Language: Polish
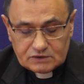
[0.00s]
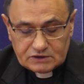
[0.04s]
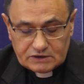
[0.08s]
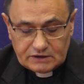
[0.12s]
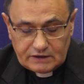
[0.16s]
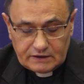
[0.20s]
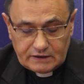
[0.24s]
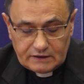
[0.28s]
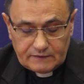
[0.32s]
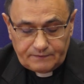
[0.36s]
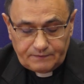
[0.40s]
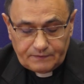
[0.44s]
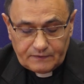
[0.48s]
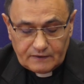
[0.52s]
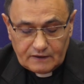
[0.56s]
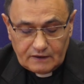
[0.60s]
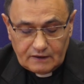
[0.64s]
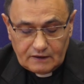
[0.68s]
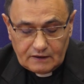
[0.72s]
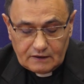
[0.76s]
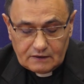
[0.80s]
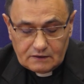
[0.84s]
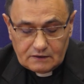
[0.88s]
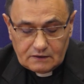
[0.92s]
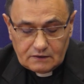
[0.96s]
że
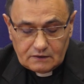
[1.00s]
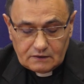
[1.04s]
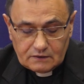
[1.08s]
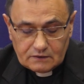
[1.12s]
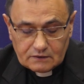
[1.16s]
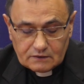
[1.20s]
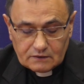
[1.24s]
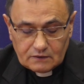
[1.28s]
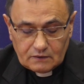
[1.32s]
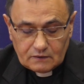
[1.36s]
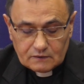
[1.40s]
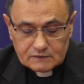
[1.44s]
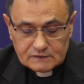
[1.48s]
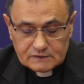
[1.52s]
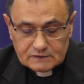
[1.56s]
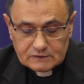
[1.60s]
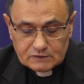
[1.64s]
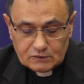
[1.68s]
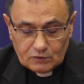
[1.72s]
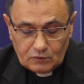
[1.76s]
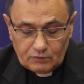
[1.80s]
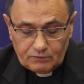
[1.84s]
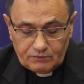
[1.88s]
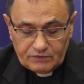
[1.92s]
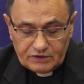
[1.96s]

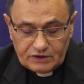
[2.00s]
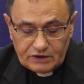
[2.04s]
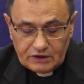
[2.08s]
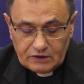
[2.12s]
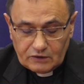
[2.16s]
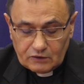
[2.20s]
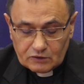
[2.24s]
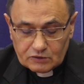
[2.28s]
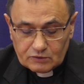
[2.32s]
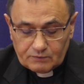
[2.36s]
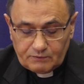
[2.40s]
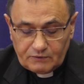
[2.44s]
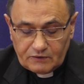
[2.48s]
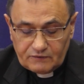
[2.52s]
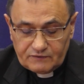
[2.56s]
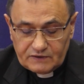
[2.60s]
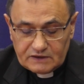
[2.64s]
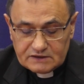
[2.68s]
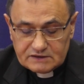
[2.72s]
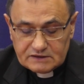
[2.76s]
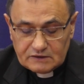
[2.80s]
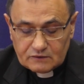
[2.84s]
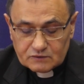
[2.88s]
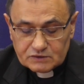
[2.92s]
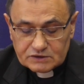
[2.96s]
rozumnie
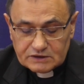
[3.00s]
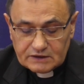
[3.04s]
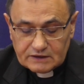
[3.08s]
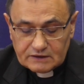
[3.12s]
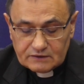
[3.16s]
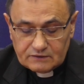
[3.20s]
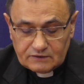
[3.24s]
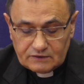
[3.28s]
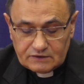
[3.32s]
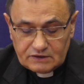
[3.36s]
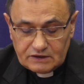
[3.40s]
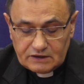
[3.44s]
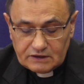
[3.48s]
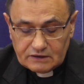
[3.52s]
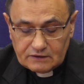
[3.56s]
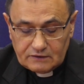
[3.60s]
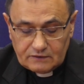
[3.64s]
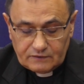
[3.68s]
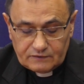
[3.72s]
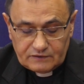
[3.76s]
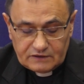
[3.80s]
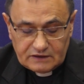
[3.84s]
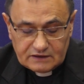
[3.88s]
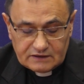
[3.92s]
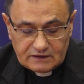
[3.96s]
odpowiedział, rzekł do niego:
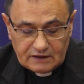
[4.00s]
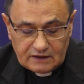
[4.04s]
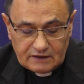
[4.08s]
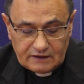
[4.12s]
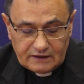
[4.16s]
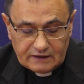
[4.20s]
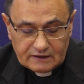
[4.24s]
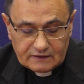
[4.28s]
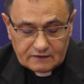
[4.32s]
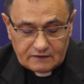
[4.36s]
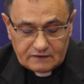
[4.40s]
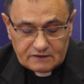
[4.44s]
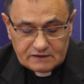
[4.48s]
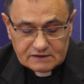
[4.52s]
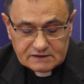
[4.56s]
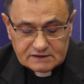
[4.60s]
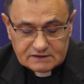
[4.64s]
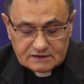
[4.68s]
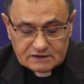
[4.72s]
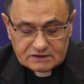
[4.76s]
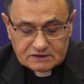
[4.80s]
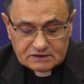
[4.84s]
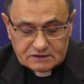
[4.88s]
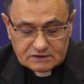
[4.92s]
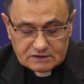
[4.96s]
Niedaleko
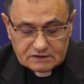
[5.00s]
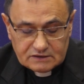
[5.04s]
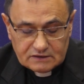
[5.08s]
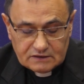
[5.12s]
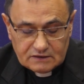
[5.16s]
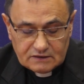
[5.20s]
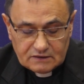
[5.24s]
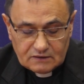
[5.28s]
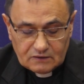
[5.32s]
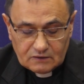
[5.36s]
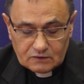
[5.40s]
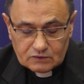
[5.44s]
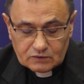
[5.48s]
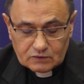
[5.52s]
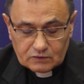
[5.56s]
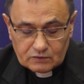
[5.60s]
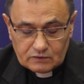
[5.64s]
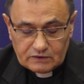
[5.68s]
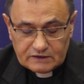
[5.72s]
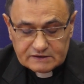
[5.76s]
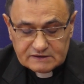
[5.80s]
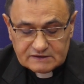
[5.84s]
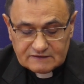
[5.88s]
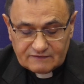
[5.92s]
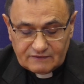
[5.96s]
jesteś od
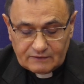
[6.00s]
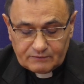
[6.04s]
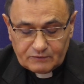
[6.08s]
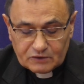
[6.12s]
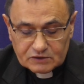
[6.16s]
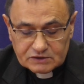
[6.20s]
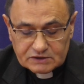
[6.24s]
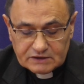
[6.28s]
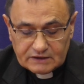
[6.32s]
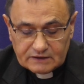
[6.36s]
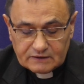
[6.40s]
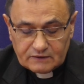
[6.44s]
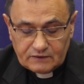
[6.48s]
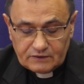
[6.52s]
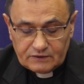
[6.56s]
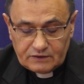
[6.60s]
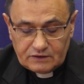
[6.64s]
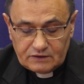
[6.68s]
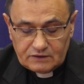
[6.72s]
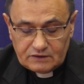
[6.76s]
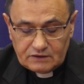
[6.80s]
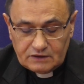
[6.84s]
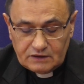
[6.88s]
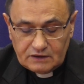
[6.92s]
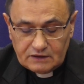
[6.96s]
Królestwa Bożego,
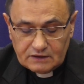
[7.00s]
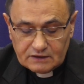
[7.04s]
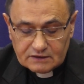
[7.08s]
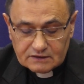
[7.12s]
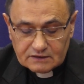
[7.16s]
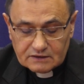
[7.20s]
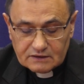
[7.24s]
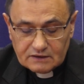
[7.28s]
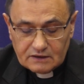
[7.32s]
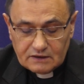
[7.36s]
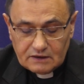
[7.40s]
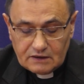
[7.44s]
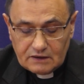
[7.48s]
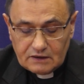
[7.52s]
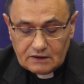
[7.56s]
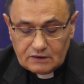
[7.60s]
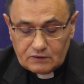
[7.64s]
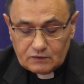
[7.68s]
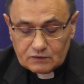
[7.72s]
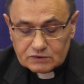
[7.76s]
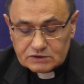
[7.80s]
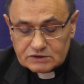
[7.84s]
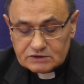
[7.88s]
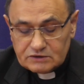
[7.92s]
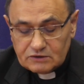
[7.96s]
i nikt
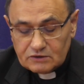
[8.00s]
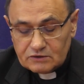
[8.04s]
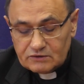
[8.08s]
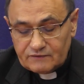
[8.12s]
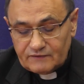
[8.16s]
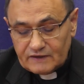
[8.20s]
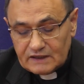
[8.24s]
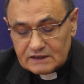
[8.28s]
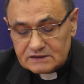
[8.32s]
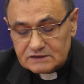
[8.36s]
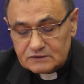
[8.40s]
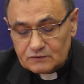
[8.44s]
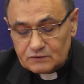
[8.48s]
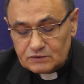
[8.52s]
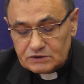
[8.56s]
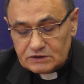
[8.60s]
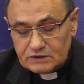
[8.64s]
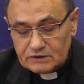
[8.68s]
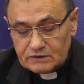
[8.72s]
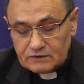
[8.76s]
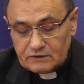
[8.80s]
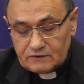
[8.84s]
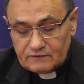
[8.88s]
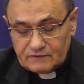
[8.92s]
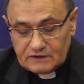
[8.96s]
już nie odważył
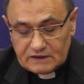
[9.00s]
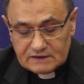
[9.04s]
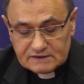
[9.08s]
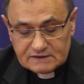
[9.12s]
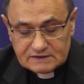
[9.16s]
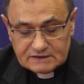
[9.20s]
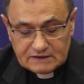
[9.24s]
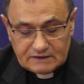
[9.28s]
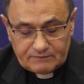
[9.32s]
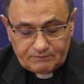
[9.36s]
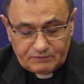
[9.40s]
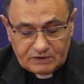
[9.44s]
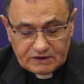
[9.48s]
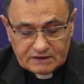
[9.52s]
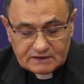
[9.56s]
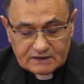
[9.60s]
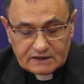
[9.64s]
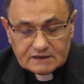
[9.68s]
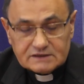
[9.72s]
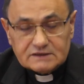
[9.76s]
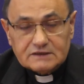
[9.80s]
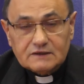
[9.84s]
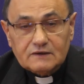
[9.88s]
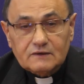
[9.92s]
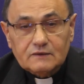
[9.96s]
się go więcej
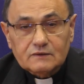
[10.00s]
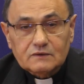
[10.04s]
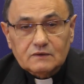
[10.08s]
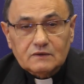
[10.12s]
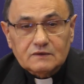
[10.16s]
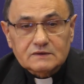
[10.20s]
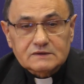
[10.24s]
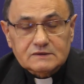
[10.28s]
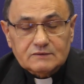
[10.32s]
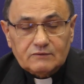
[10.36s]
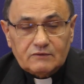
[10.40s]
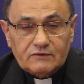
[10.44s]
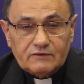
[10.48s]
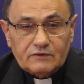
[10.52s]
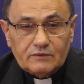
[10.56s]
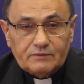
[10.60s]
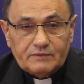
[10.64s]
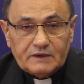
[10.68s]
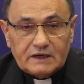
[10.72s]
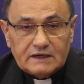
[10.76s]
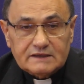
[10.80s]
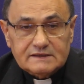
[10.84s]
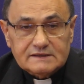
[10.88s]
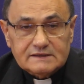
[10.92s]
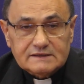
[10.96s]
pytać. Oto słowo
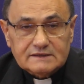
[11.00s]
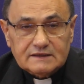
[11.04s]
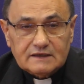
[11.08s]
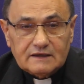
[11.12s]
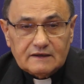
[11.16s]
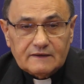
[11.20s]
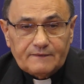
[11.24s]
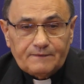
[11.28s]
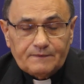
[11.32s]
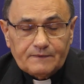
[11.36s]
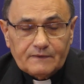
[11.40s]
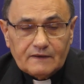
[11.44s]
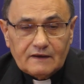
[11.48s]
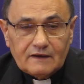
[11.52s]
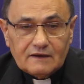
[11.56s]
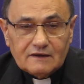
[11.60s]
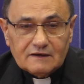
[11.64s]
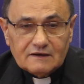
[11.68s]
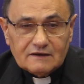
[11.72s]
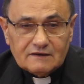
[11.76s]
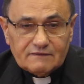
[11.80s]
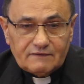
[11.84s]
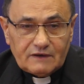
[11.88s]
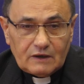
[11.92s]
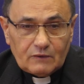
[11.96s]
Pańskie.
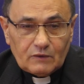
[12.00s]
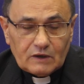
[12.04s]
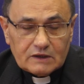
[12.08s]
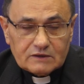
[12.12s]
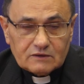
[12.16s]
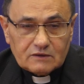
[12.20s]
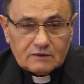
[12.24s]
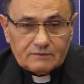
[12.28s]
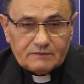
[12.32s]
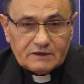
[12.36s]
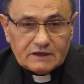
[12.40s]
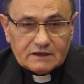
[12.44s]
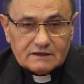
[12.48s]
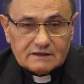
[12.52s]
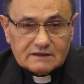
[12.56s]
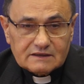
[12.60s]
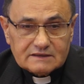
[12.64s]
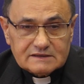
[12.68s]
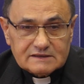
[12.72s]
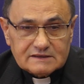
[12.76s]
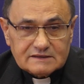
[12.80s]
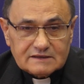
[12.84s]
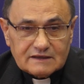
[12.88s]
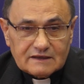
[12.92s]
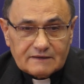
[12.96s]
Chwała Tobie,
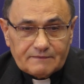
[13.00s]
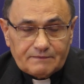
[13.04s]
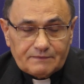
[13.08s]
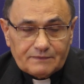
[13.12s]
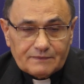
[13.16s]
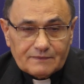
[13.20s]
Chryste.